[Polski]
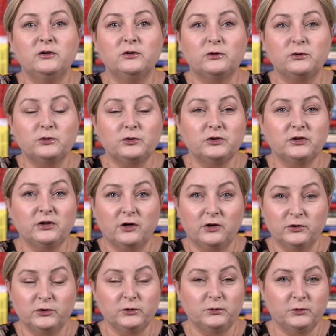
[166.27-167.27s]
różnych
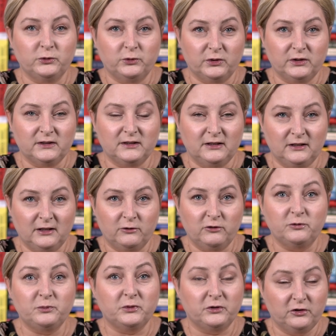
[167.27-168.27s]
osób, które
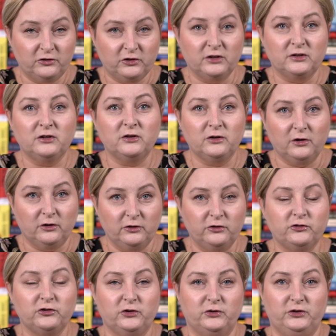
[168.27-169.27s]
zginęły w podejrzanych
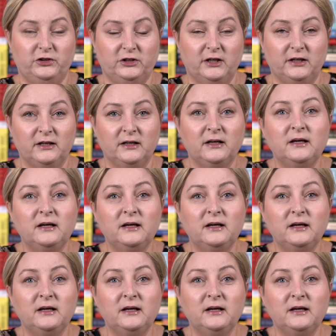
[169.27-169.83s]
okolicznościach.